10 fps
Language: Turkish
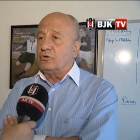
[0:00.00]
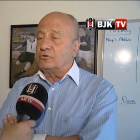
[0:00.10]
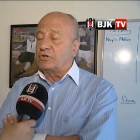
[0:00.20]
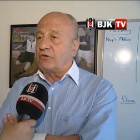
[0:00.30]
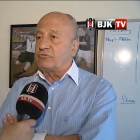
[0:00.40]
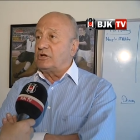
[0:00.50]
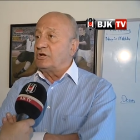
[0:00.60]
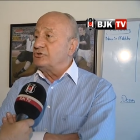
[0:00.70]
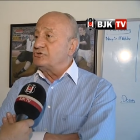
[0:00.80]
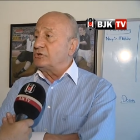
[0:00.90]

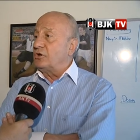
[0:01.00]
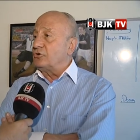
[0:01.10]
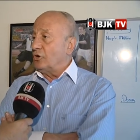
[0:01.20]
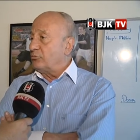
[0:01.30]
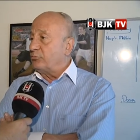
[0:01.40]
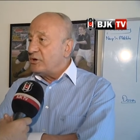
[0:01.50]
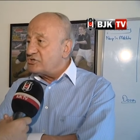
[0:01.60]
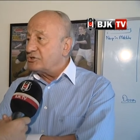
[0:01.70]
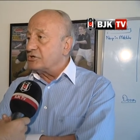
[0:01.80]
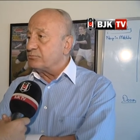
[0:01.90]
taraftarlar diyecekler ki ya bu
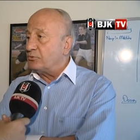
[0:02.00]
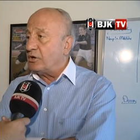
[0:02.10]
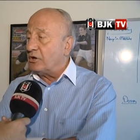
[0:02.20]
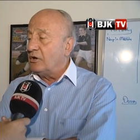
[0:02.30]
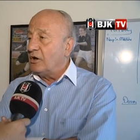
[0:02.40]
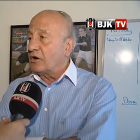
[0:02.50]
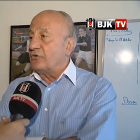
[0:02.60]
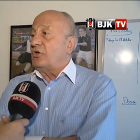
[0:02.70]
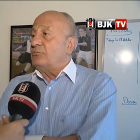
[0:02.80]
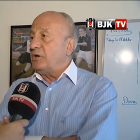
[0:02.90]
Beşiktaş buraya
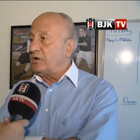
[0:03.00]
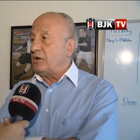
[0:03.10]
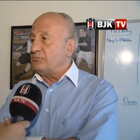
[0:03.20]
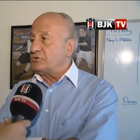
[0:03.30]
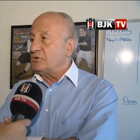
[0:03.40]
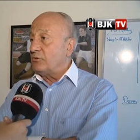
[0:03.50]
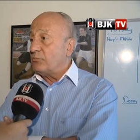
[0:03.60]
kazanmaya gelmiş.